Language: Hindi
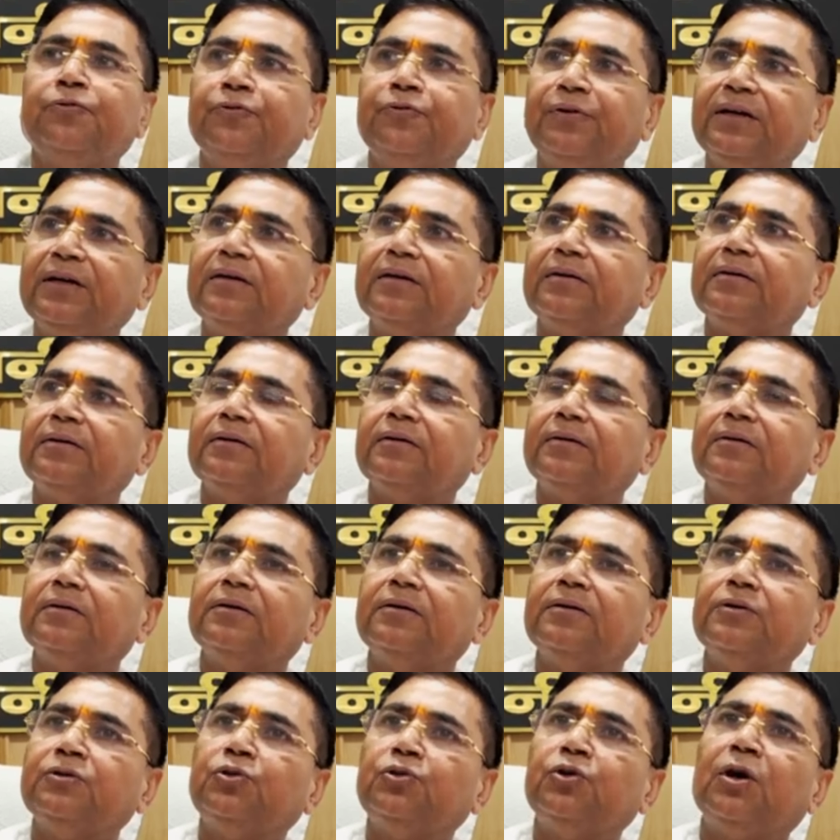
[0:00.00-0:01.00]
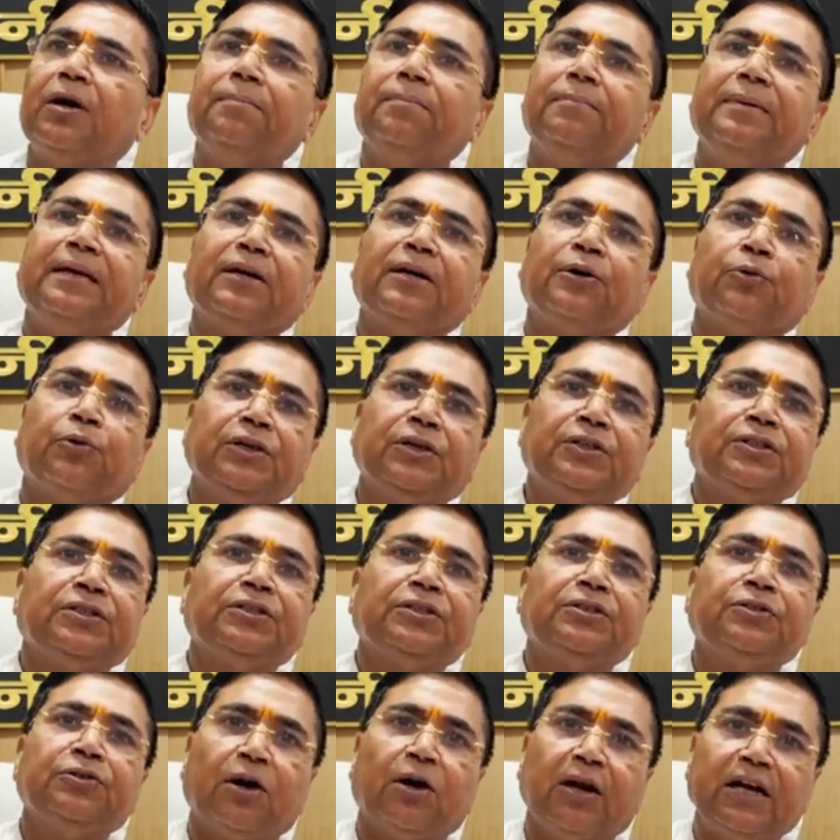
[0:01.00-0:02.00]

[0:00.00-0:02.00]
फिर जो हमने क्वेश्चन